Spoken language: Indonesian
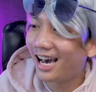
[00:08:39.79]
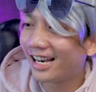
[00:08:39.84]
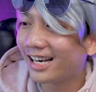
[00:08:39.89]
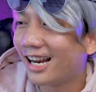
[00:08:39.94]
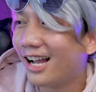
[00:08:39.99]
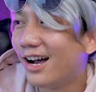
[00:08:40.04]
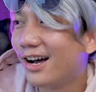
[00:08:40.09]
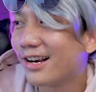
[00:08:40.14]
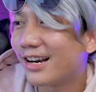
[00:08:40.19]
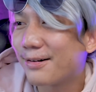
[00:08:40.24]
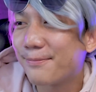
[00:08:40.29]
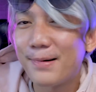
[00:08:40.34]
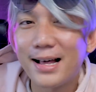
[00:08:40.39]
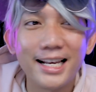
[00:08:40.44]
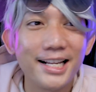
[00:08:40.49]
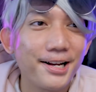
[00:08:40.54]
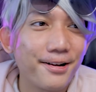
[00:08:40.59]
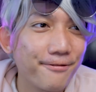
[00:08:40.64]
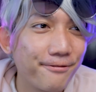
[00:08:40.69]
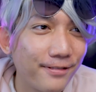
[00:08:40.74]
Ara-ara
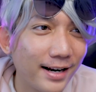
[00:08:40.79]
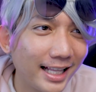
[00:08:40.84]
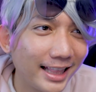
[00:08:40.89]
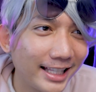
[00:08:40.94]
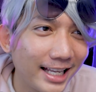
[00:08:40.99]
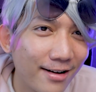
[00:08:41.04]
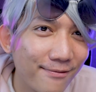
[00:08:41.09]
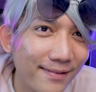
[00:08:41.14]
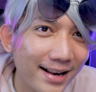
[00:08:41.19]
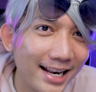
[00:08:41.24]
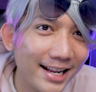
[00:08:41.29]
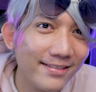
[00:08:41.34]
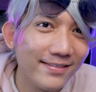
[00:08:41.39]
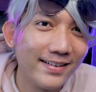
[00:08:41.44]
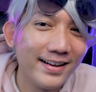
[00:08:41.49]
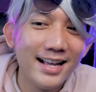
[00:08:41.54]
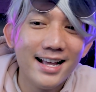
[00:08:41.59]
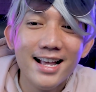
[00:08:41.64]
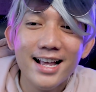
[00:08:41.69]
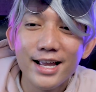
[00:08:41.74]
paling flat yang paling
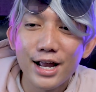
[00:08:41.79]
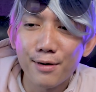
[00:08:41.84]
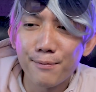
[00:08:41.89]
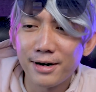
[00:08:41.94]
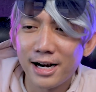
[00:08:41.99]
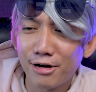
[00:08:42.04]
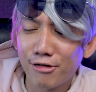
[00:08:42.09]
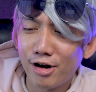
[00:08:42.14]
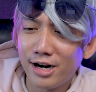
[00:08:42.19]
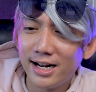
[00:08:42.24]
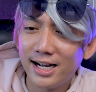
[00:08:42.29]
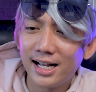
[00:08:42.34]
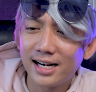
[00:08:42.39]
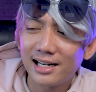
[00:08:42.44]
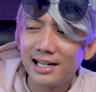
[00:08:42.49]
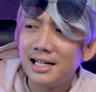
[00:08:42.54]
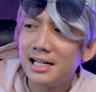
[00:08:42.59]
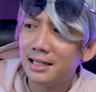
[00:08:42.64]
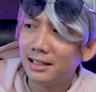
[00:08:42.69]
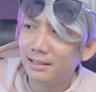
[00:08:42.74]
yang pernah gue
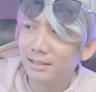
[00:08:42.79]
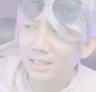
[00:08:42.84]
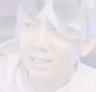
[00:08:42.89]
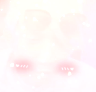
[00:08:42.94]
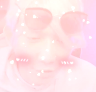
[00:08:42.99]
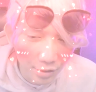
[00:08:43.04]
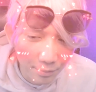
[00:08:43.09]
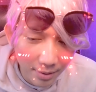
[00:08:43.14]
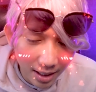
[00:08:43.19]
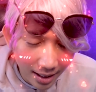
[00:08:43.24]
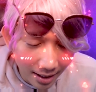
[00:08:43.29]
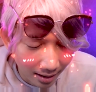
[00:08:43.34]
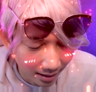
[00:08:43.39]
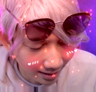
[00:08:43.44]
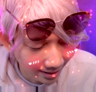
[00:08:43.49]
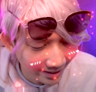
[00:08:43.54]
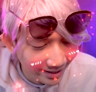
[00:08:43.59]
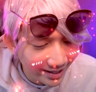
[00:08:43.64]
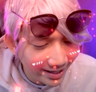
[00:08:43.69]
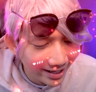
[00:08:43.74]
dengar orang mah
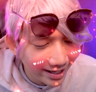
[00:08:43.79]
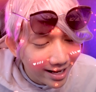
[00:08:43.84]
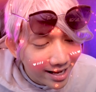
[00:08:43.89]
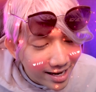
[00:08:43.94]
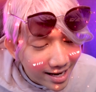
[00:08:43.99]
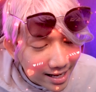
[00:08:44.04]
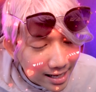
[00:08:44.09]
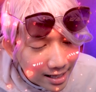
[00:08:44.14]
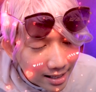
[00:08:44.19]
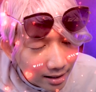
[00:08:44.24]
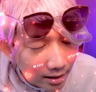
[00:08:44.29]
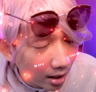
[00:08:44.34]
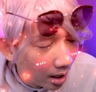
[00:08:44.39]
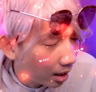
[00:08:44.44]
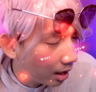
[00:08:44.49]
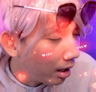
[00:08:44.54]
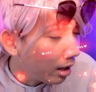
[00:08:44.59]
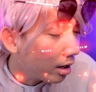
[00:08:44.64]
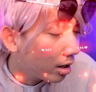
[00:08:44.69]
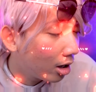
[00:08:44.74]
ara ara
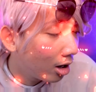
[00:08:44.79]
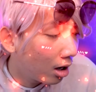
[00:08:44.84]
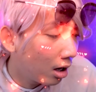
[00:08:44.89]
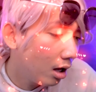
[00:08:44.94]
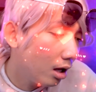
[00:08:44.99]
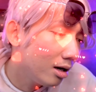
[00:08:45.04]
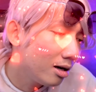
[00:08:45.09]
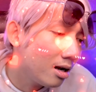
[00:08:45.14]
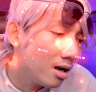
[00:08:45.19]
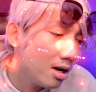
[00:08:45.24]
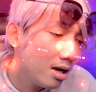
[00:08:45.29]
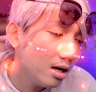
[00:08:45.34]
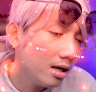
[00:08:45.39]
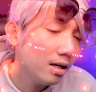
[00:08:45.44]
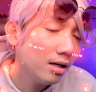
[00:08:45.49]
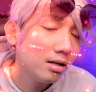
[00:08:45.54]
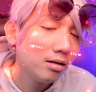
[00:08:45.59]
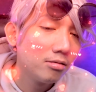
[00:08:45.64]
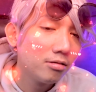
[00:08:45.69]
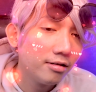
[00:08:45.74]
ara ara
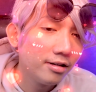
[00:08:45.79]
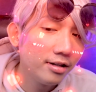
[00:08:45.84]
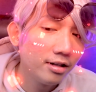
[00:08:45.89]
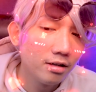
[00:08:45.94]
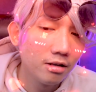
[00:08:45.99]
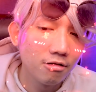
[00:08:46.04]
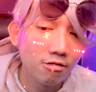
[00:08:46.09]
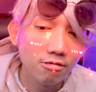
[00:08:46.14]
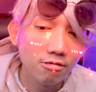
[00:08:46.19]
nih